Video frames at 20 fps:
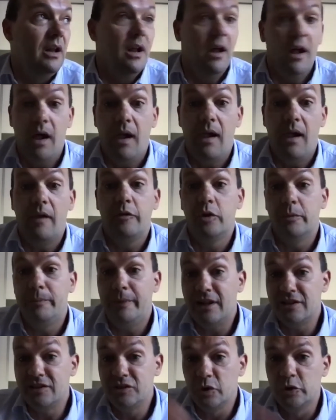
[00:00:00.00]
euh, de
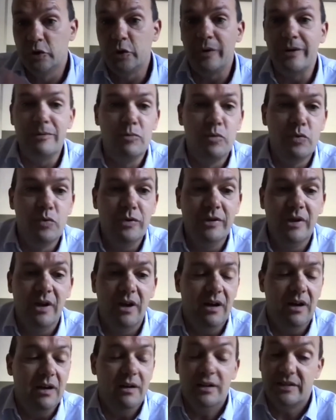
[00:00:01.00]
maladie auto-immune,
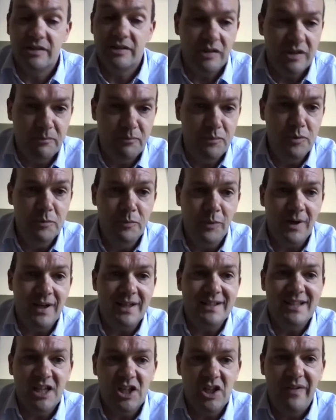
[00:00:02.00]
ce n'est plus pour la
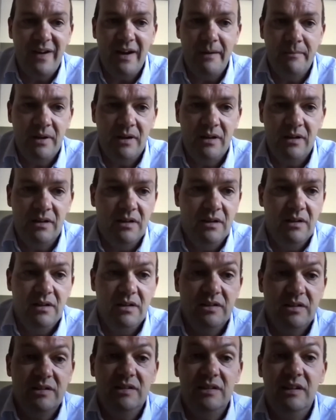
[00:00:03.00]
sage-femme.
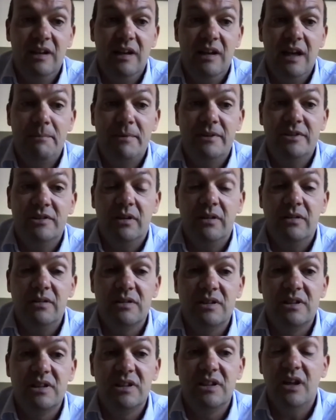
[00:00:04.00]
Si la patiente
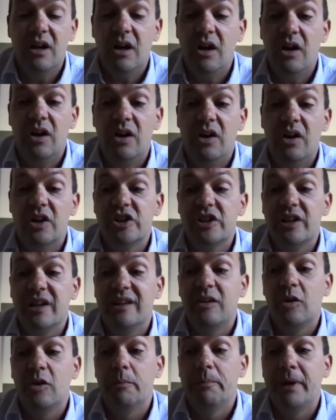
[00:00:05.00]
dit j'ai été
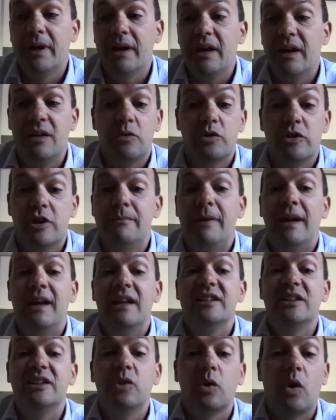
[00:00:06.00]
opérée ou j'ai une
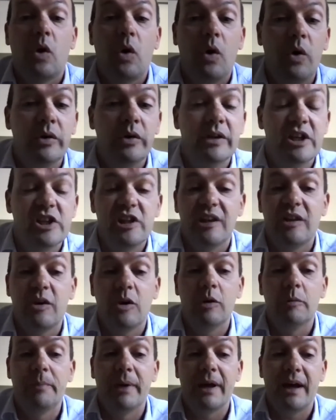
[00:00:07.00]
maladie de Crohn et j'ai été
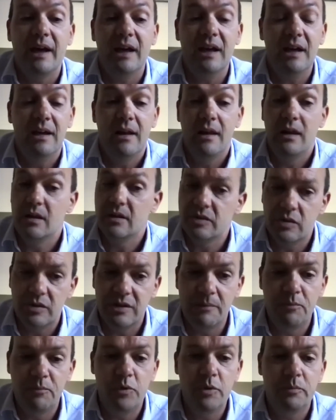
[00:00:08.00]
opérée, ce n'est
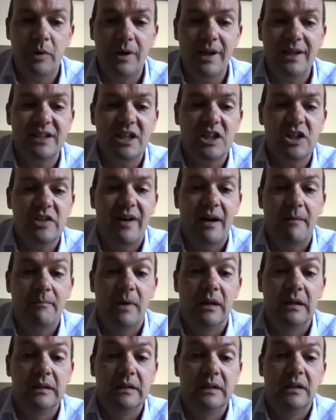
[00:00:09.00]
plus pour la sage-femme.
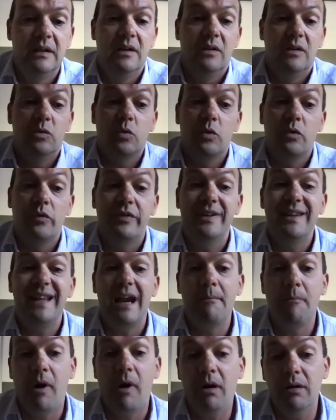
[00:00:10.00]
Donc
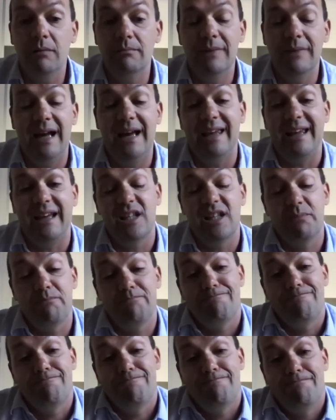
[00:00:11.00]
finalement, ben, il reste
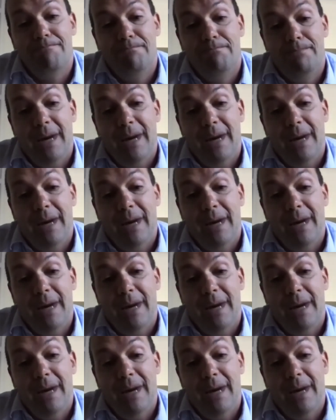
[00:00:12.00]
pas